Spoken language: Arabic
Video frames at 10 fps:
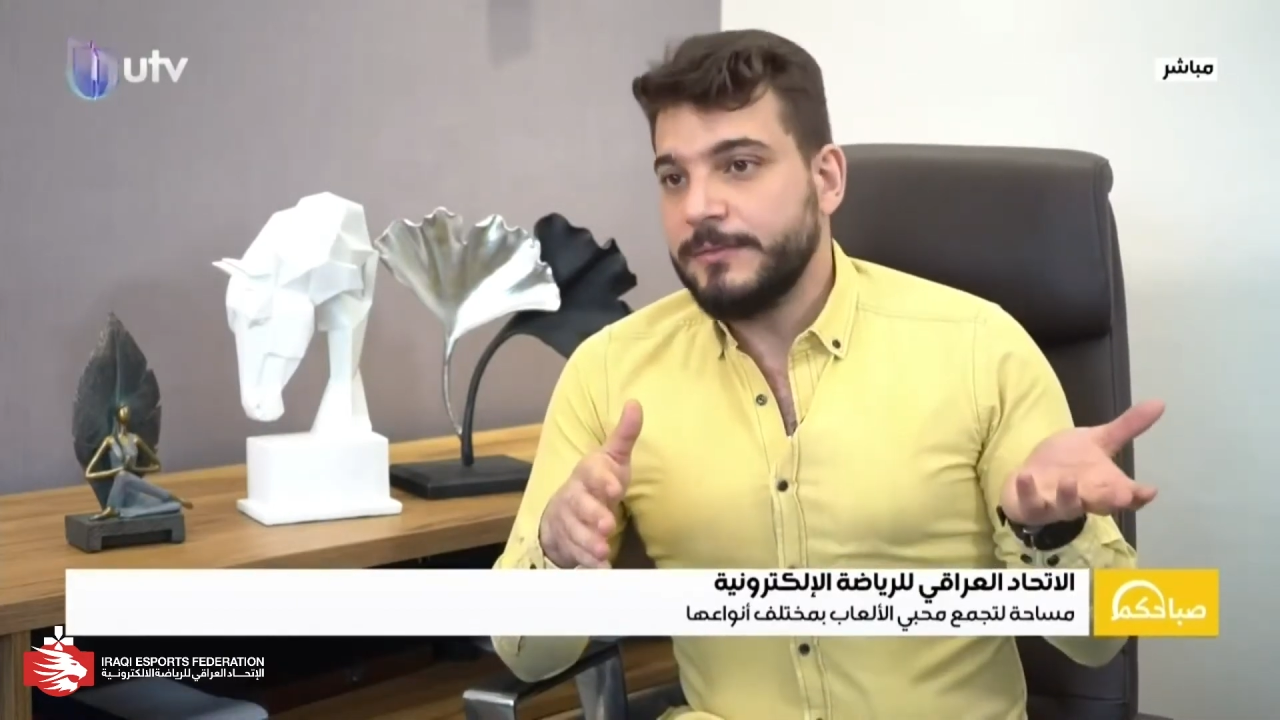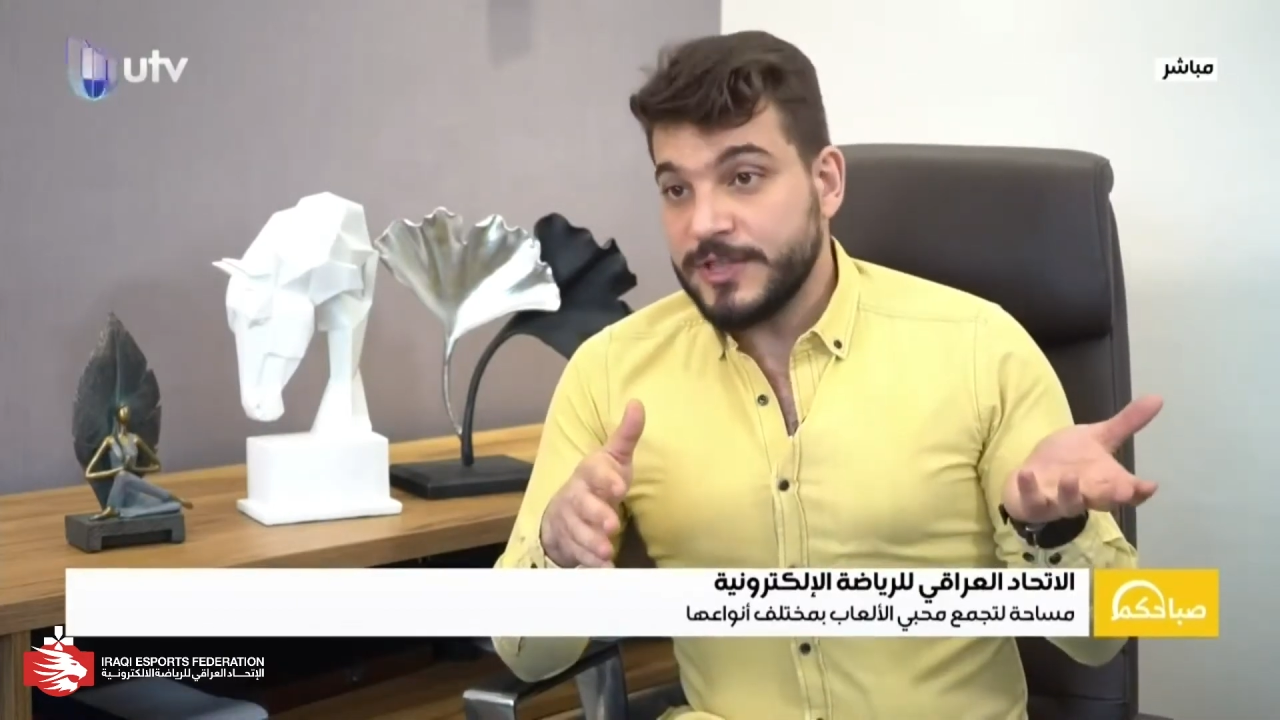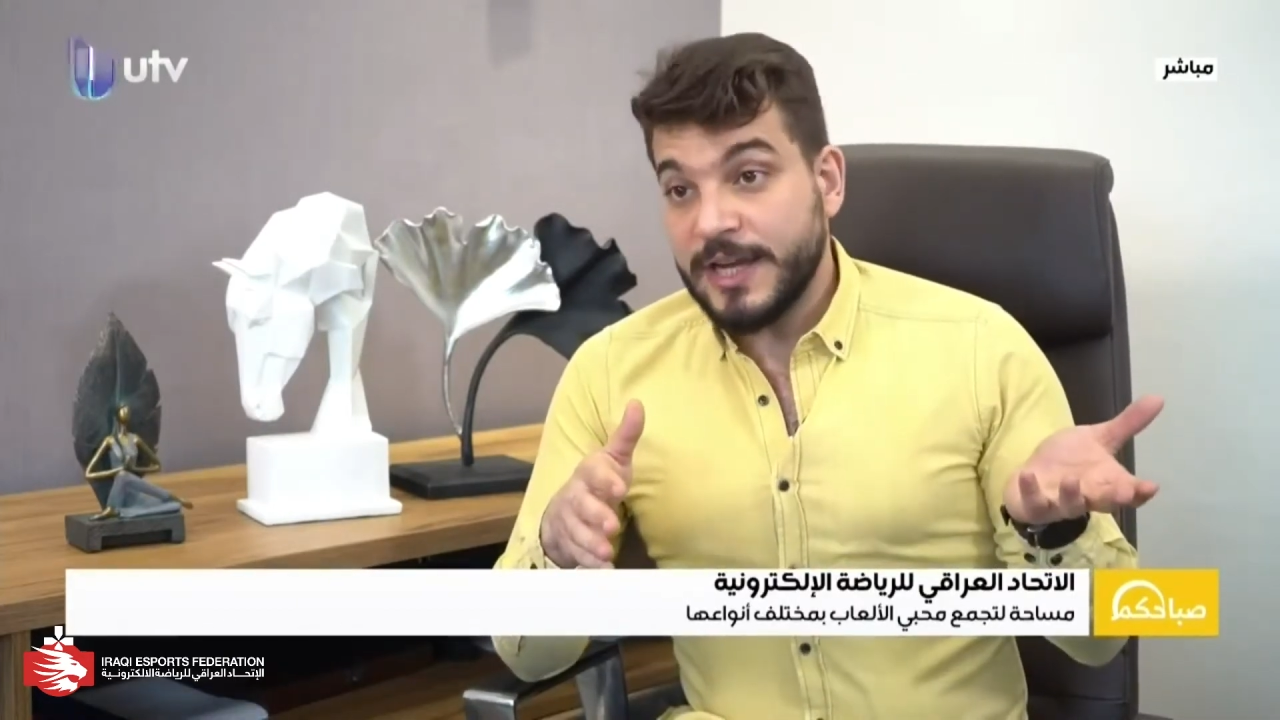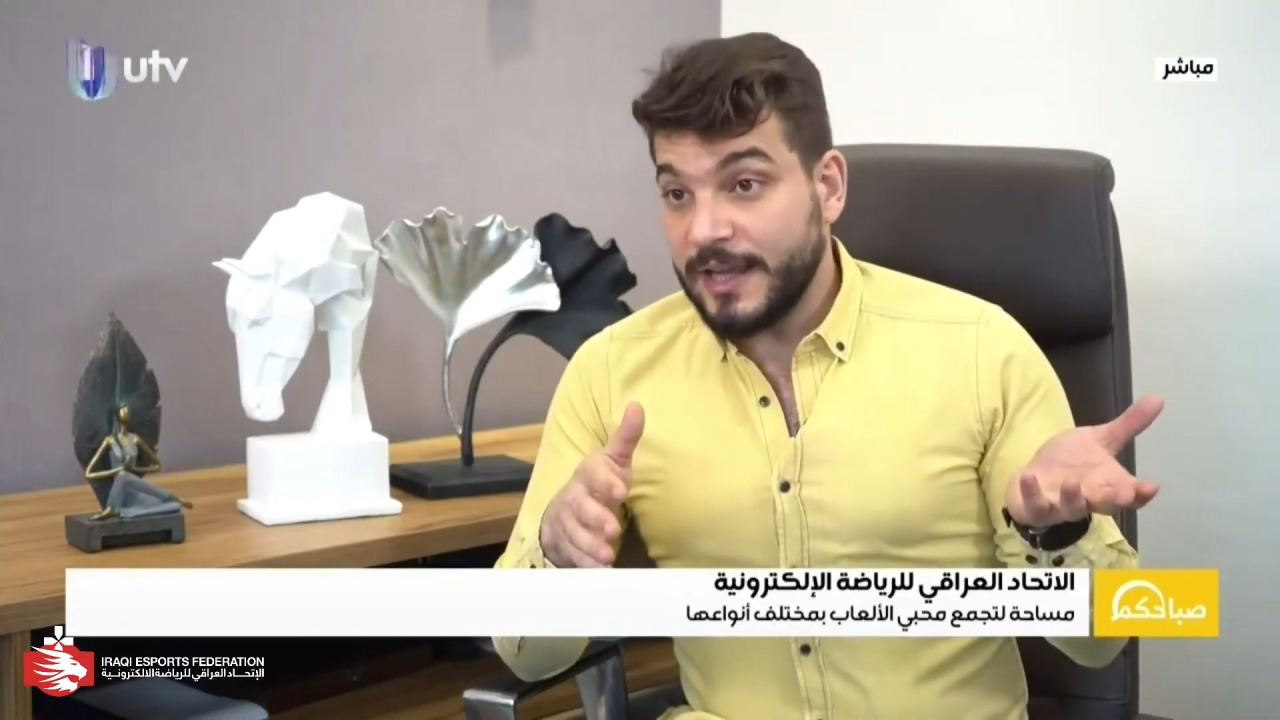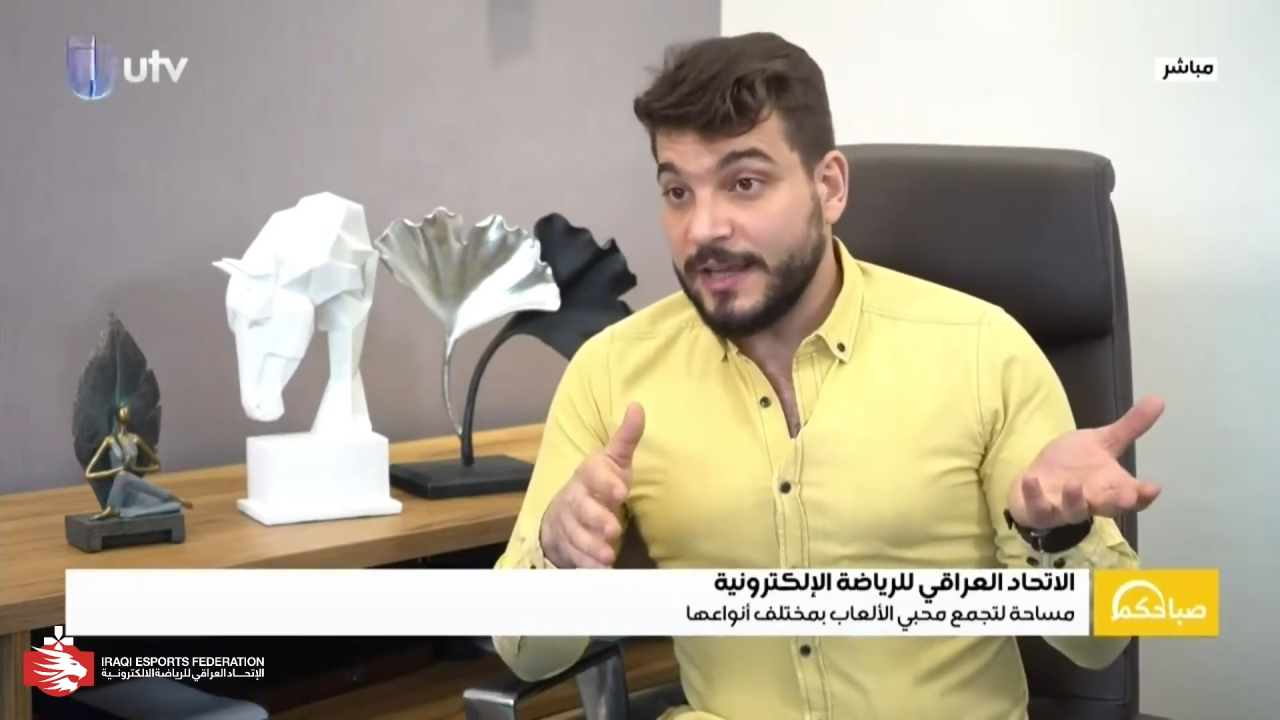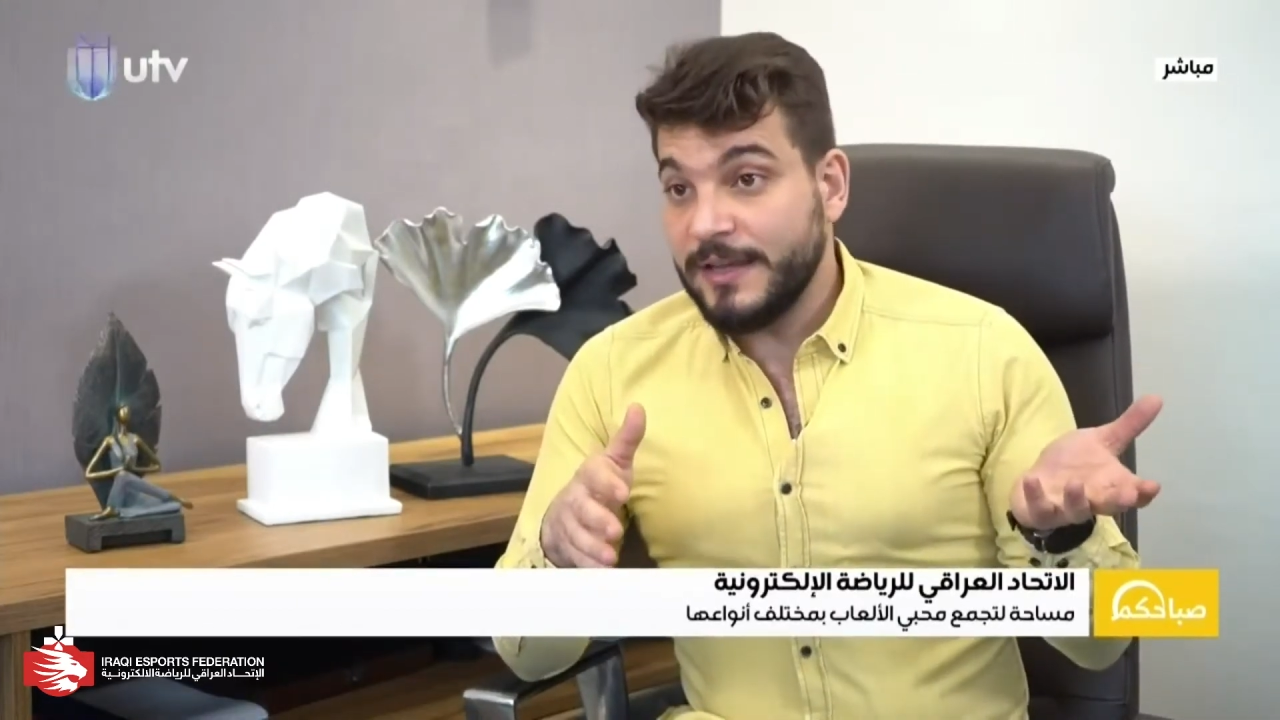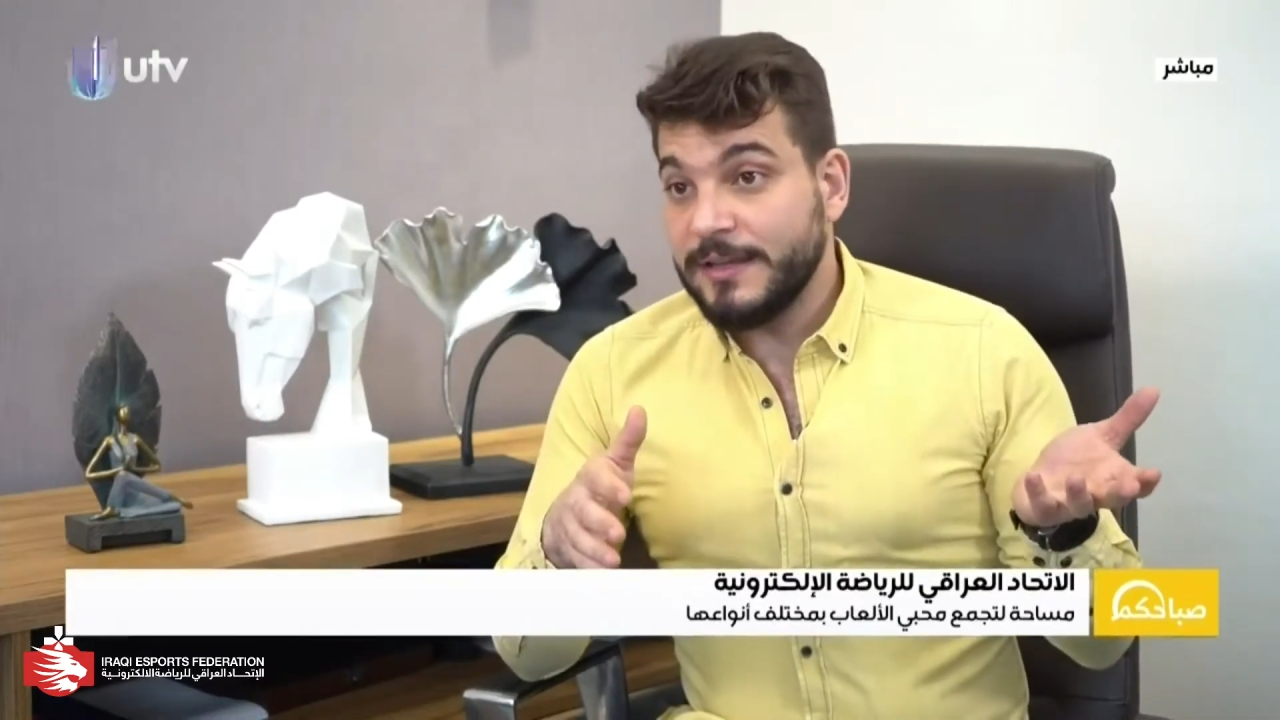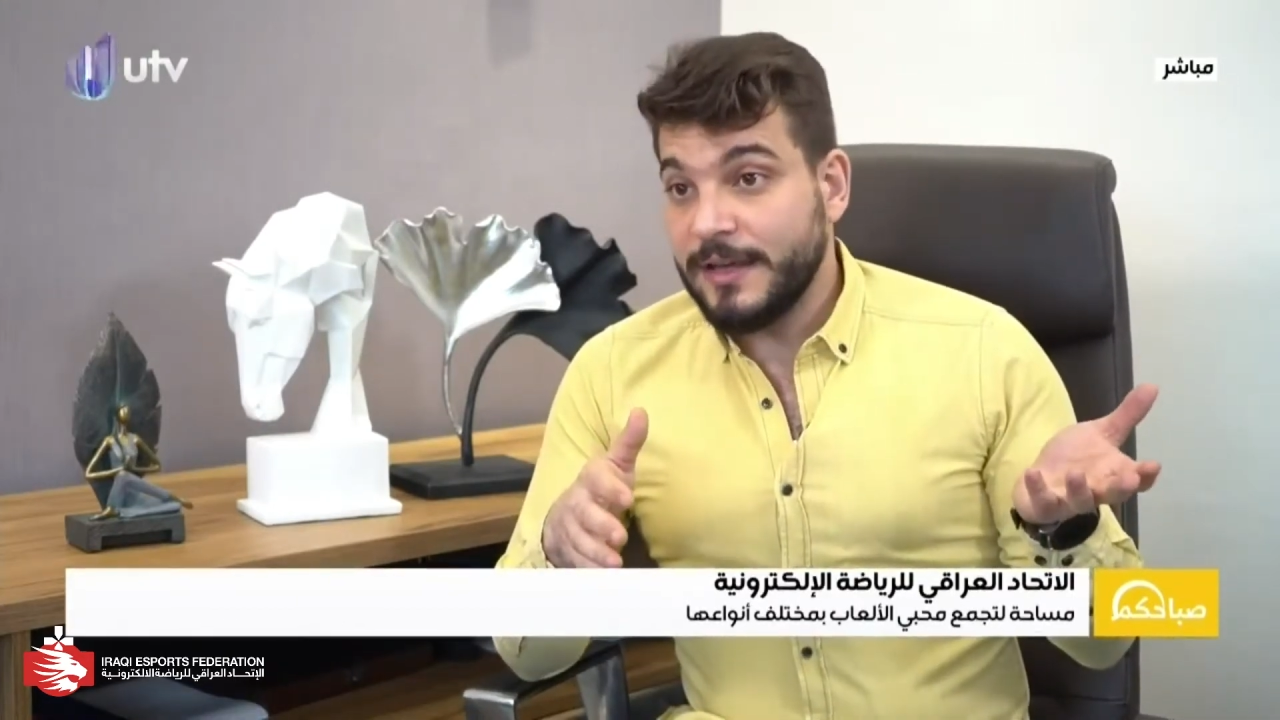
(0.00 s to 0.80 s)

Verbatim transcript: مشاركه